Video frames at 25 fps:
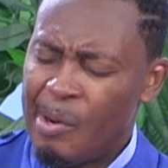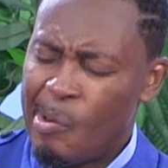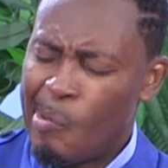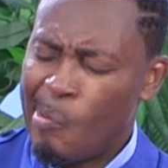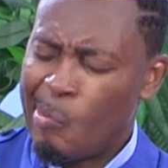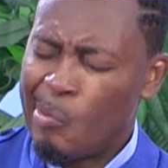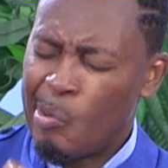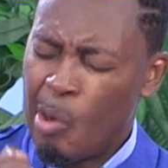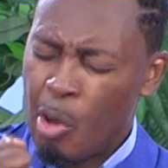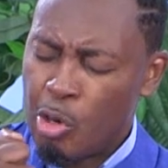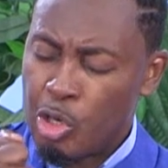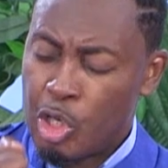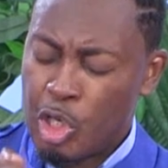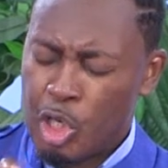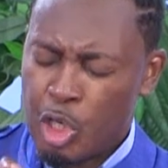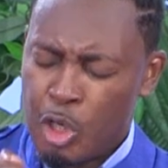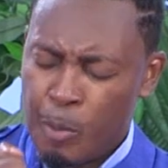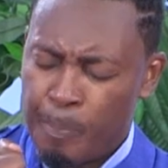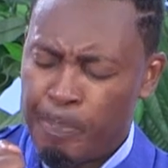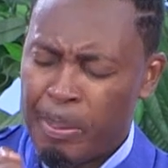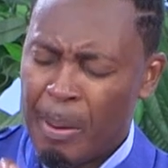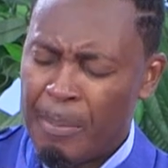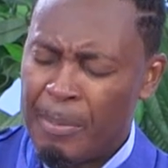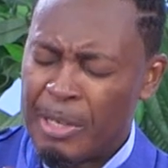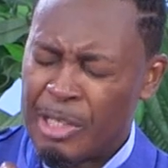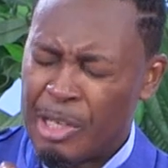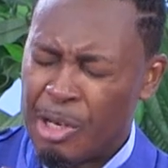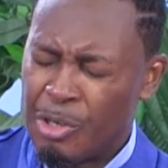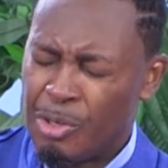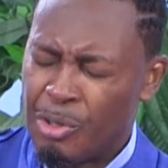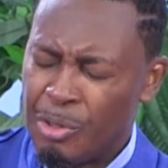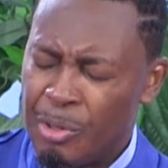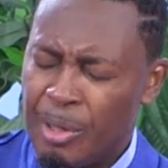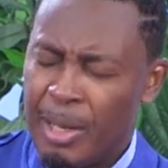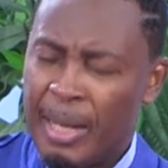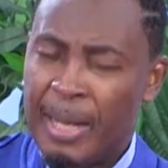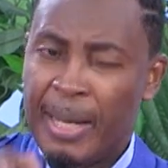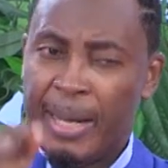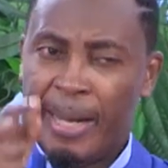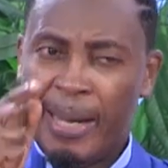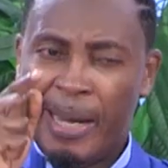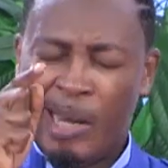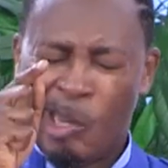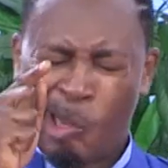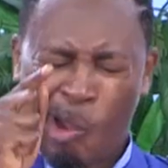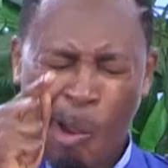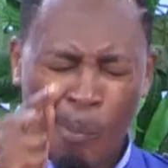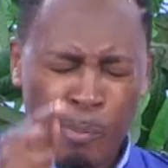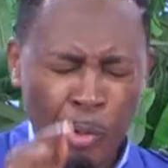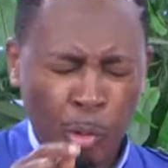au nom suprême de Jésus.
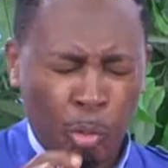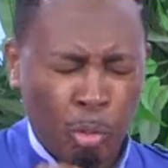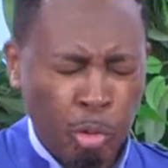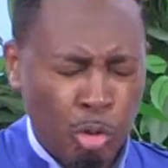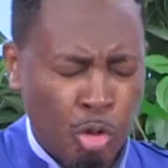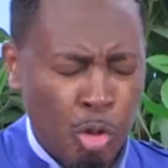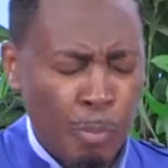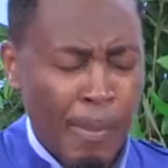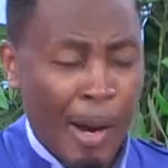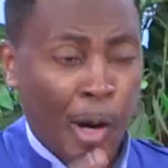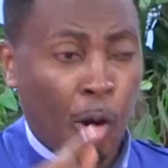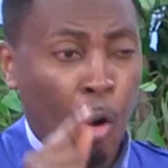Et comme de coutume,